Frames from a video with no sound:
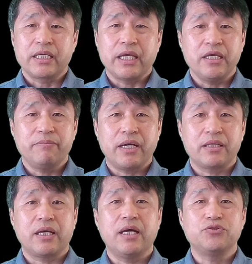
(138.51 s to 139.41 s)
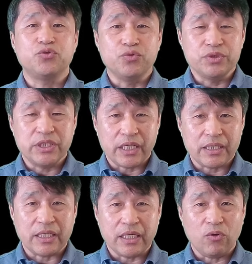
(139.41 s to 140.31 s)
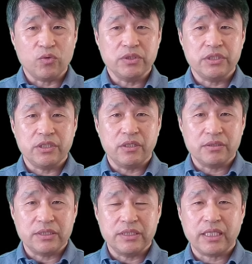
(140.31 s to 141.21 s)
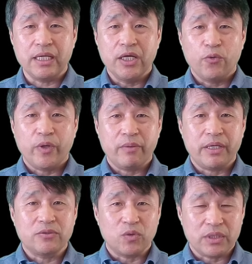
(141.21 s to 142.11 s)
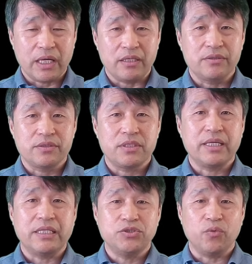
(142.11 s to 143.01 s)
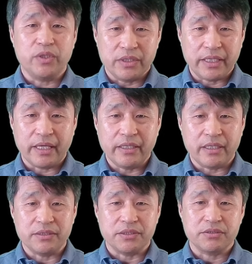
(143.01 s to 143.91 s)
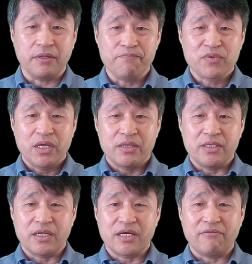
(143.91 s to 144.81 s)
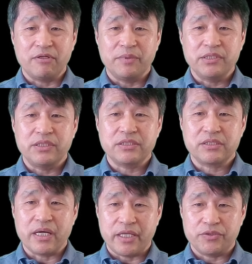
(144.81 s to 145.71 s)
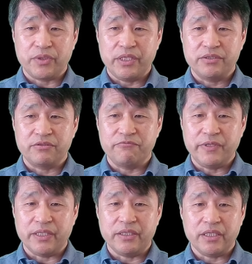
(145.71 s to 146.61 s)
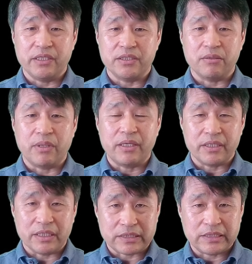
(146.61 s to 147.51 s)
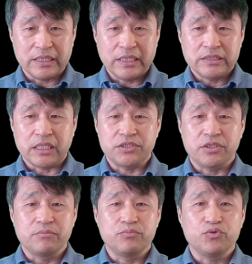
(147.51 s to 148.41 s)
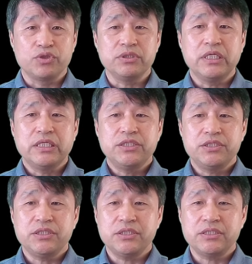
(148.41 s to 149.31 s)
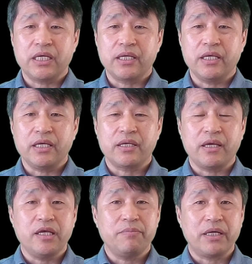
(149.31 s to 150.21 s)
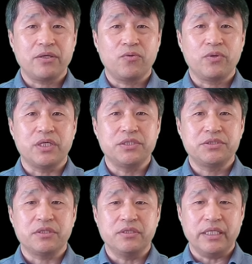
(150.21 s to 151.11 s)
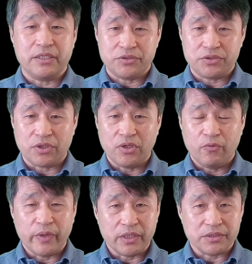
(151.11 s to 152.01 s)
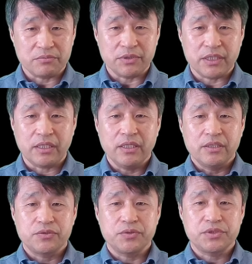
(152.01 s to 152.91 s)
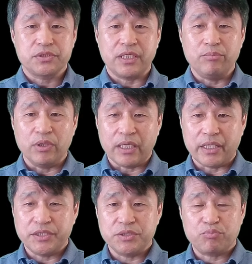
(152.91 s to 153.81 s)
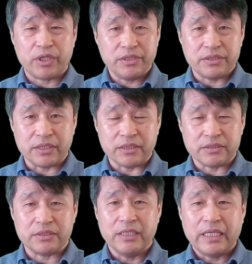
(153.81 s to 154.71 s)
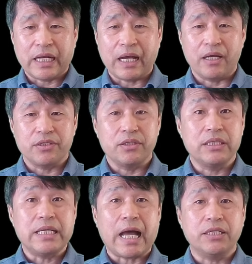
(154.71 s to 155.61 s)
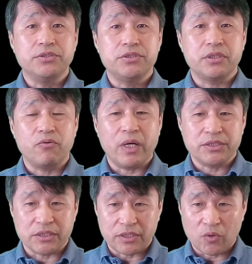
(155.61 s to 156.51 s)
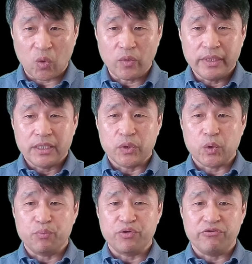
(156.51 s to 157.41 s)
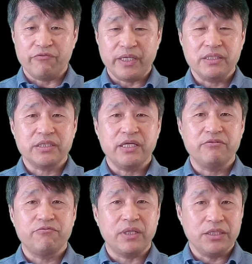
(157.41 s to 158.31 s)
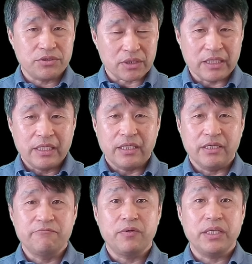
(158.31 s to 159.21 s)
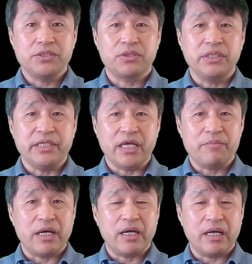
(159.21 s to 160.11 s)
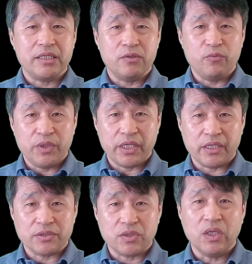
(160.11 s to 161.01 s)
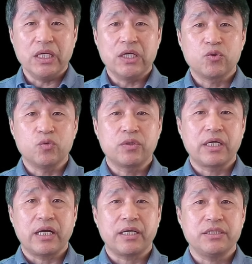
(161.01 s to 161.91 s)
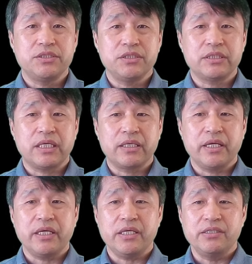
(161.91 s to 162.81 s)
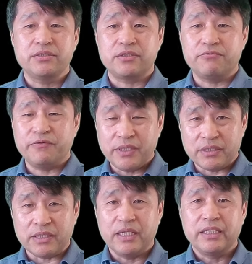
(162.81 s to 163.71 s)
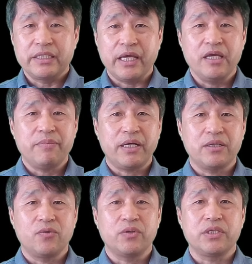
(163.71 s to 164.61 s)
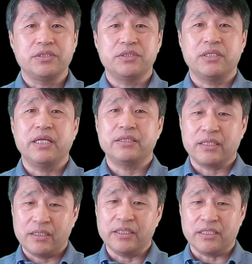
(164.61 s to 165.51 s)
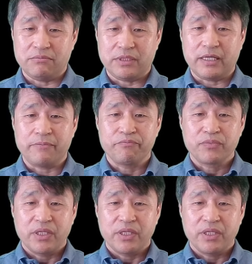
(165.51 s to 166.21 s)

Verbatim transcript: 개입하다, 중재하다 혹은 끼어들다, 회방 놓다 이런 뜻을 가지고 있는데 예를 들어서 the government decided to intervene in the market. 자, 정부는 시장에 개입하기로 결정을 내렸죠. 왜 그렇습니까? To stabilize prices. 가격을 안정화시키고 그리고 prevent inflation. 인플레이션을 예방하기 위해서 국가가 시장에 intervene, 개입하기로 결정을 했다는 얘기입니다.